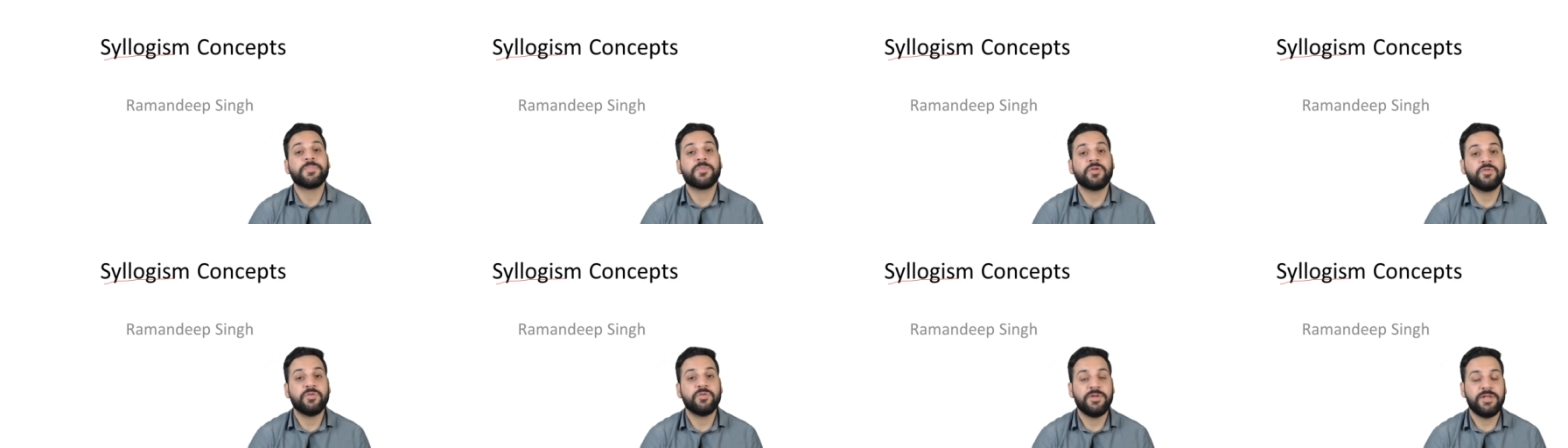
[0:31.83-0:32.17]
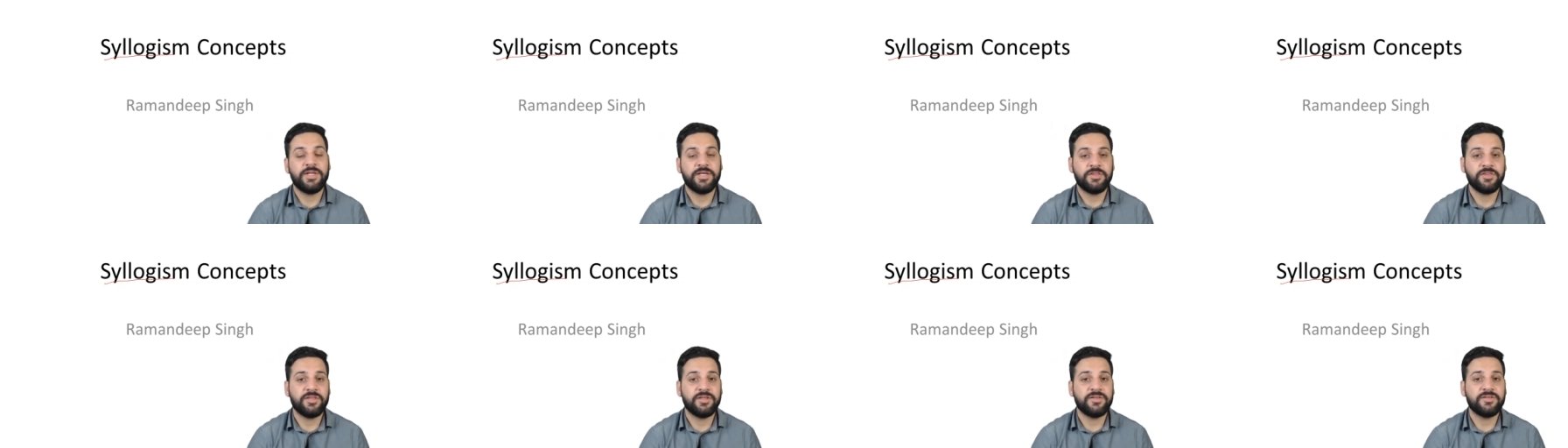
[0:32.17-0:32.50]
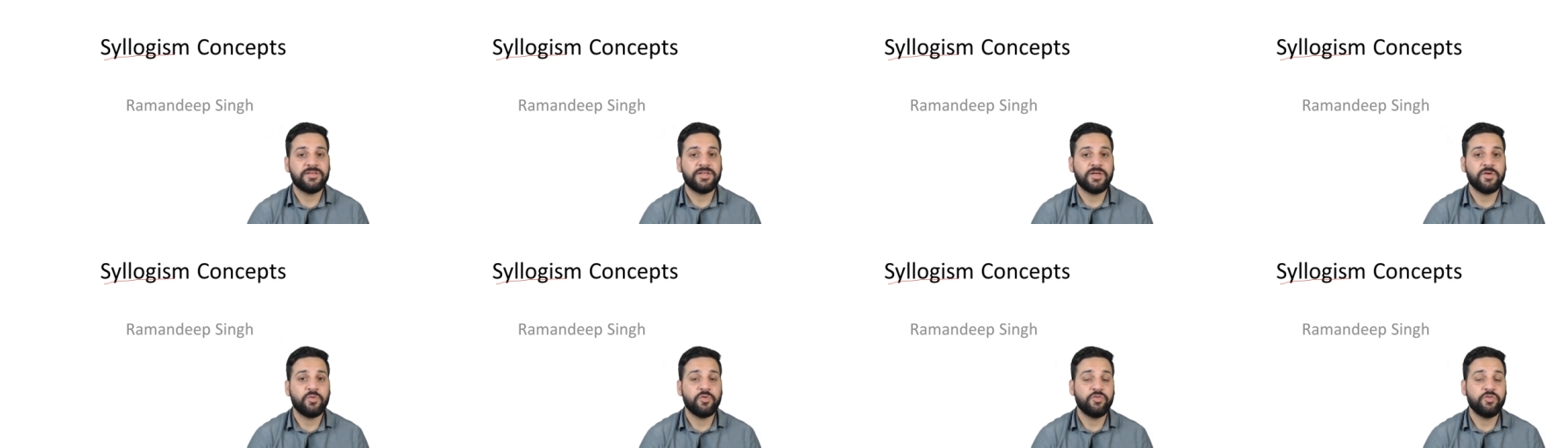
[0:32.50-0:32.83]
जो
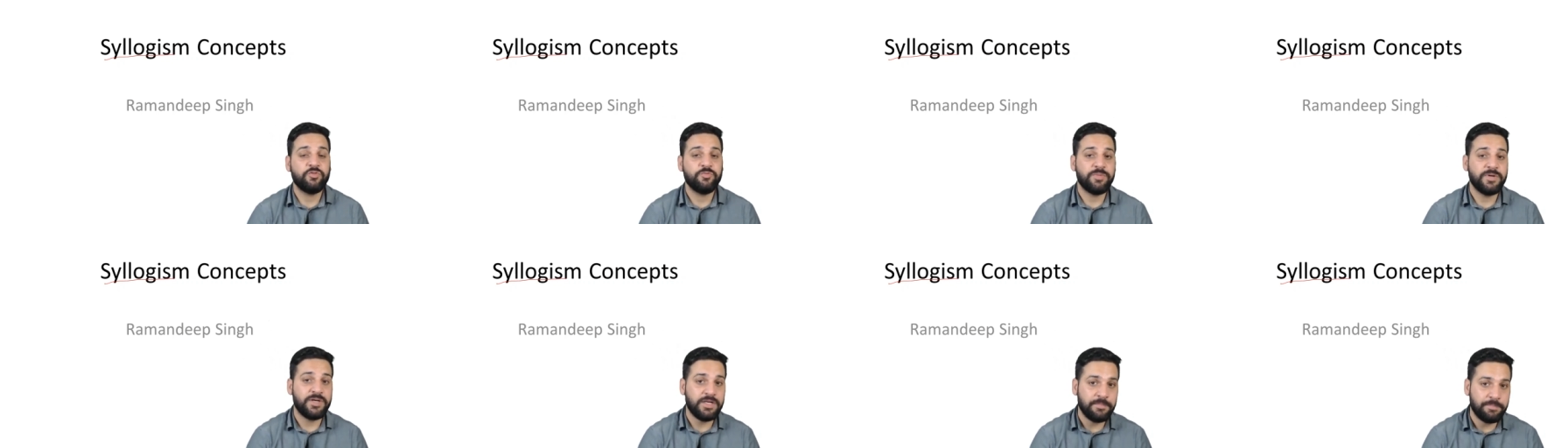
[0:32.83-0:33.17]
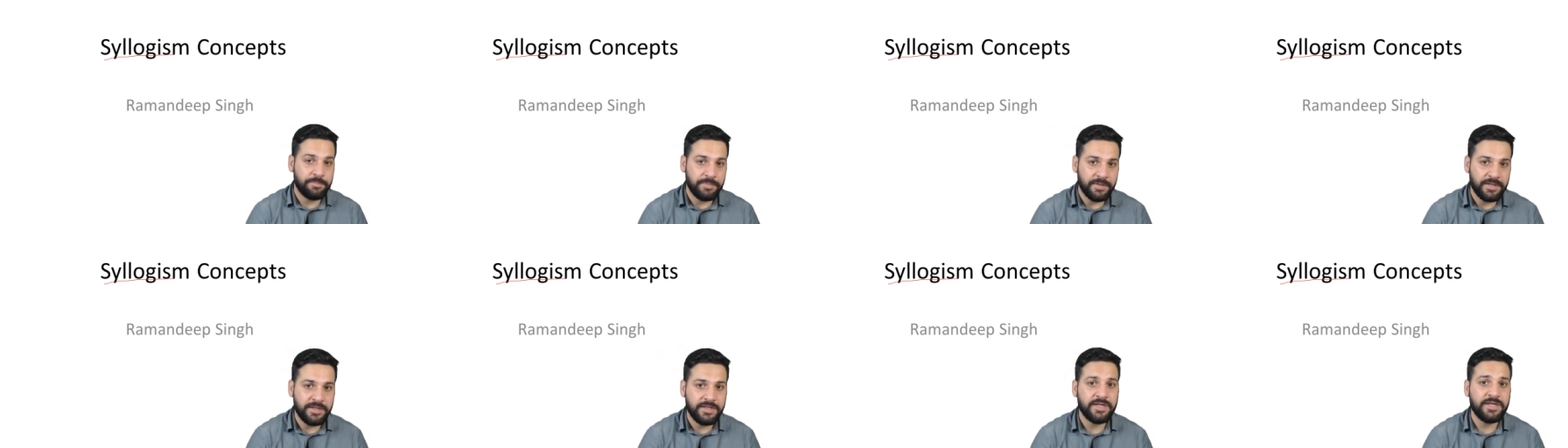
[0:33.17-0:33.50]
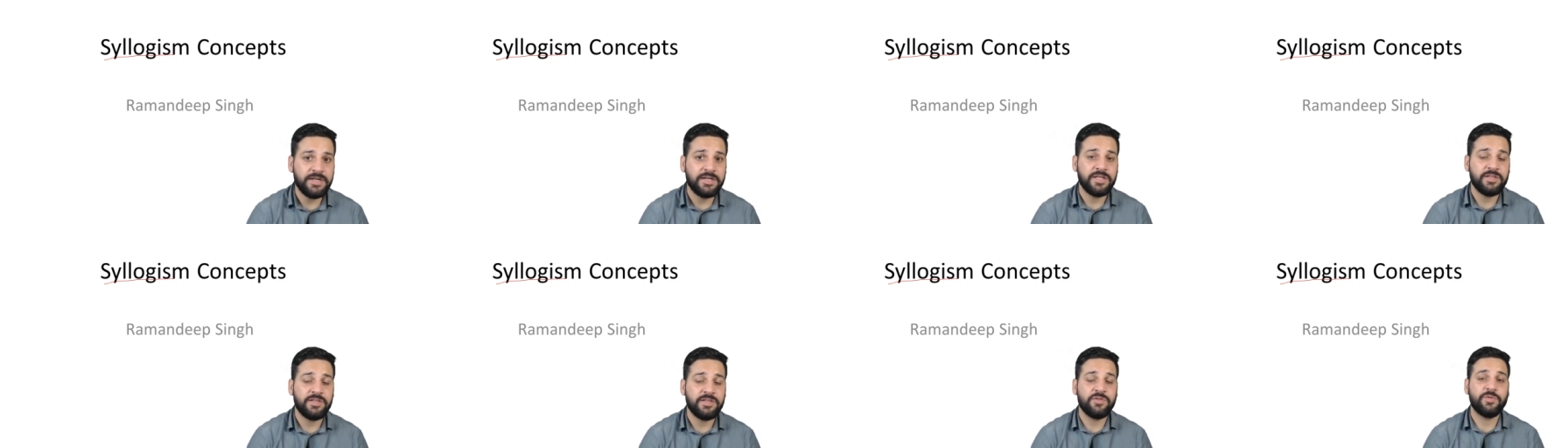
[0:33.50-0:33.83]
लेक्चर्स हैं उस पर
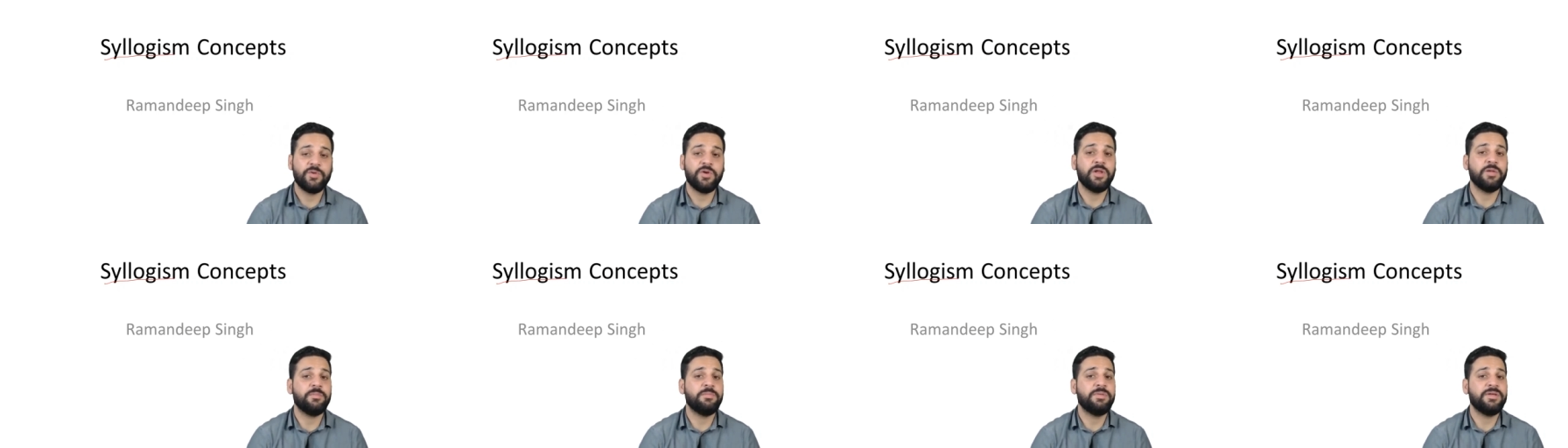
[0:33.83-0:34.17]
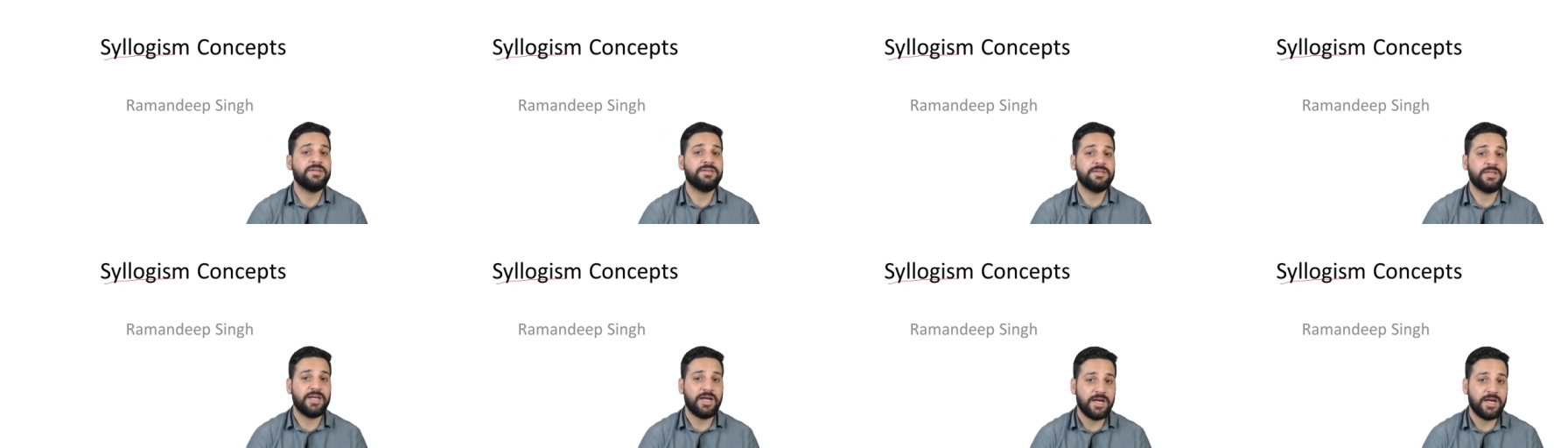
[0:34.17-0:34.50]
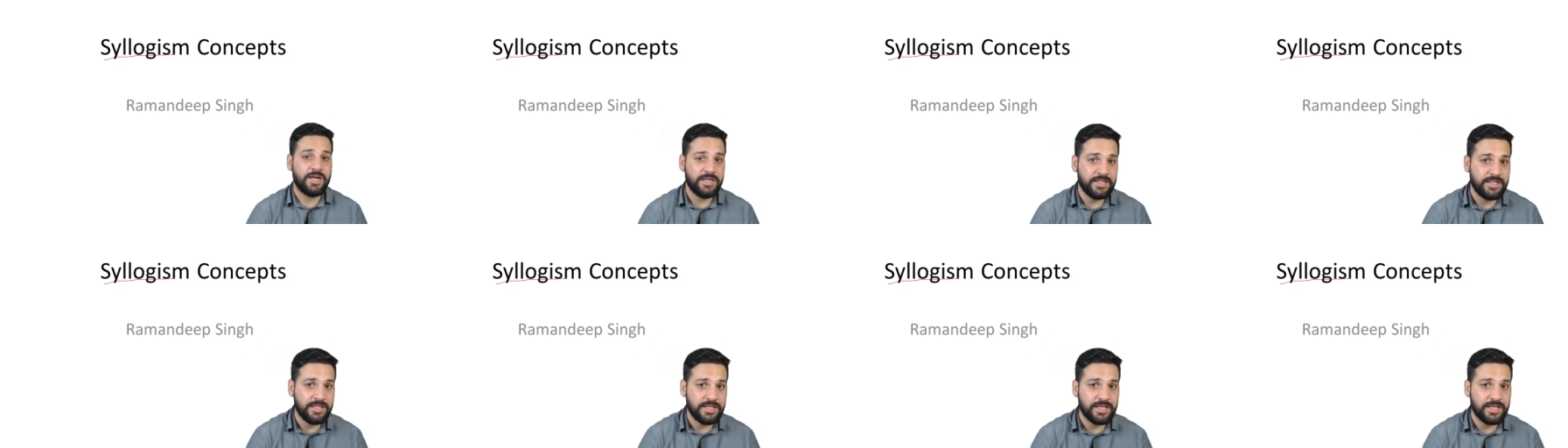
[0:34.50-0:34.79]
डिपेंडेंट है जिन्होंने अभी स्टार्ट